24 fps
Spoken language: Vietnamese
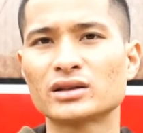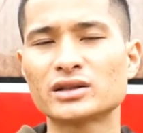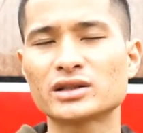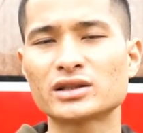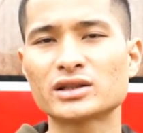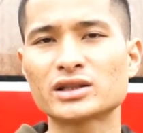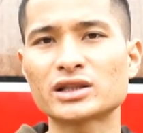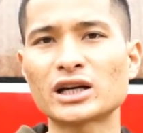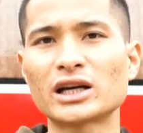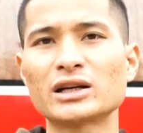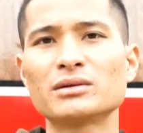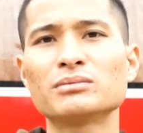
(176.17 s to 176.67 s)

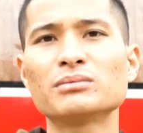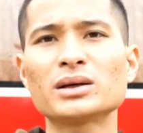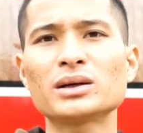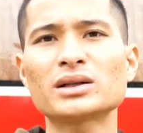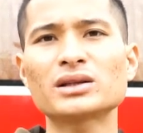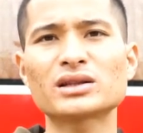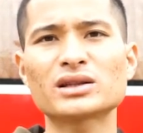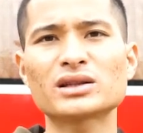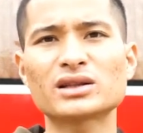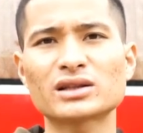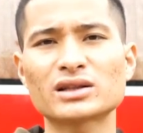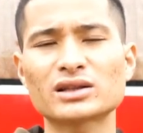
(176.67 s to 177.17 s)
tránh mất
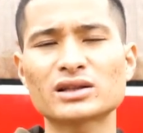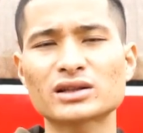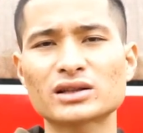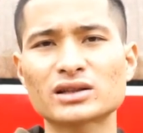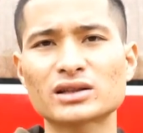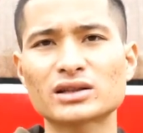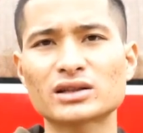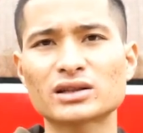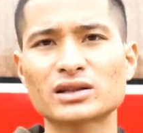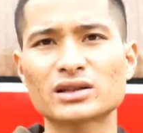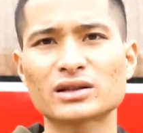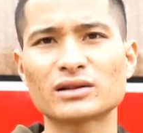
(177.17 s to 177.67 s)

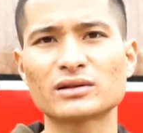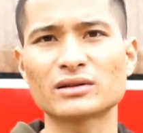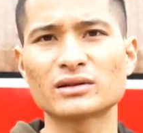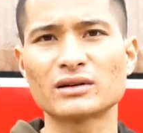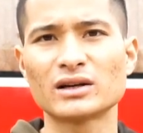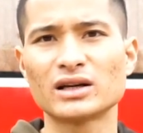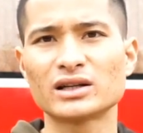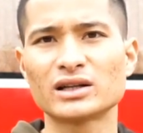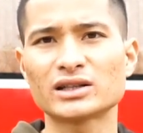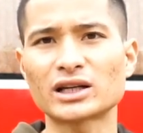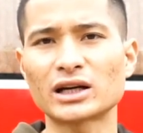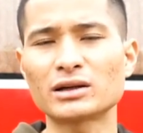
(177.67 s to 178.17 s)

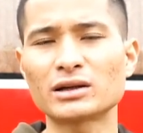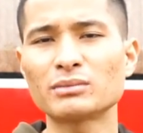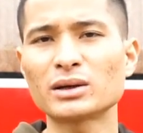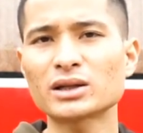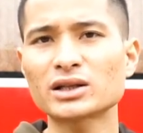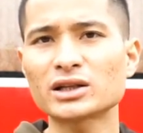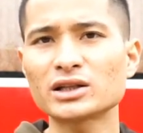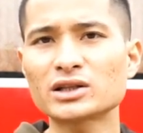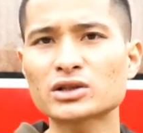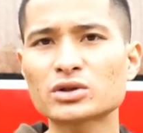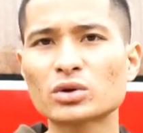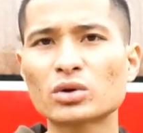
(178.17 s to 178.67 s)
tránh mất
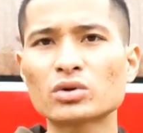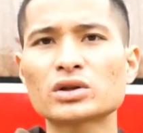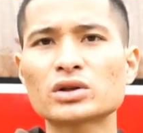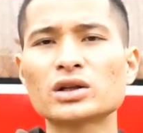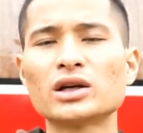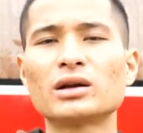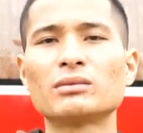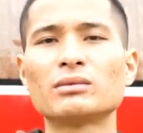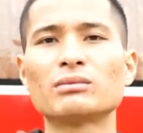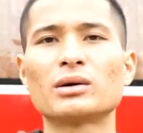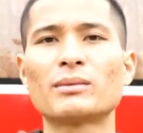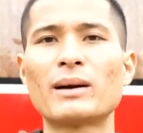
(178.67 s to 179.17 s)
cái số
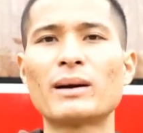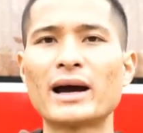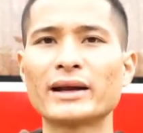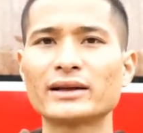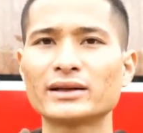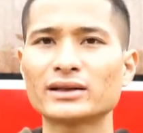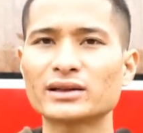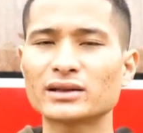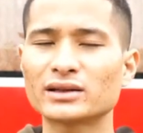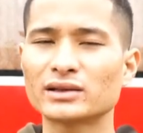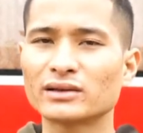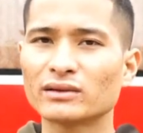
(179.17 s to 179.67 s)
tiền mà bạn
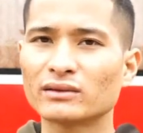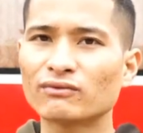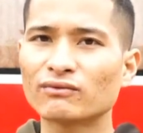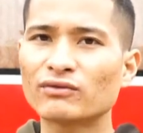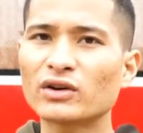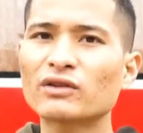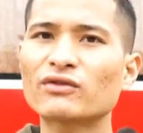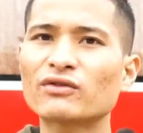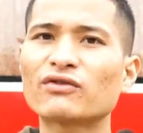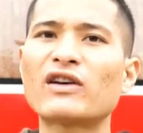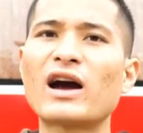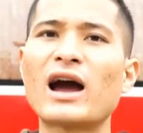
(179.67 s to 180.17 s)
vất
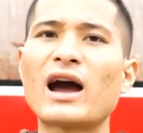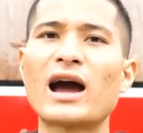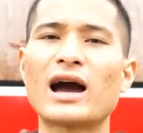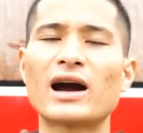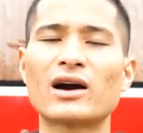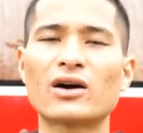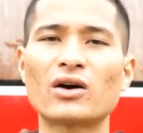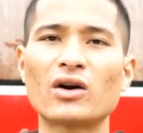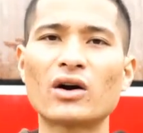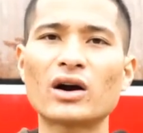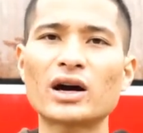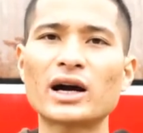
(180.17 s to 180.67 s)
vả
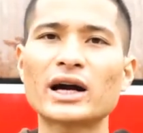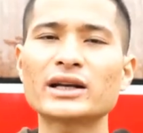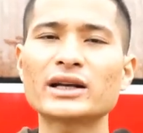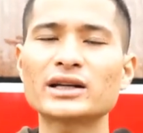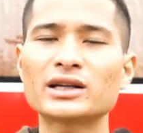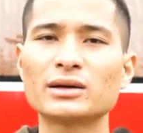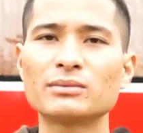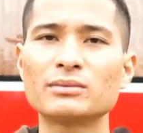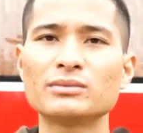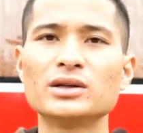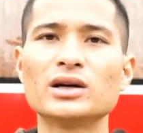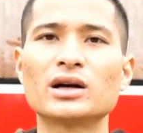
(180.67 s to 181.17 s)
khó khăn
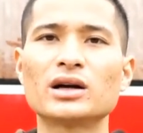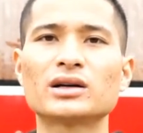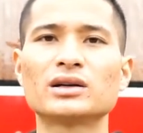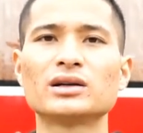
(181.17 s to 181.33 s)
kiếm được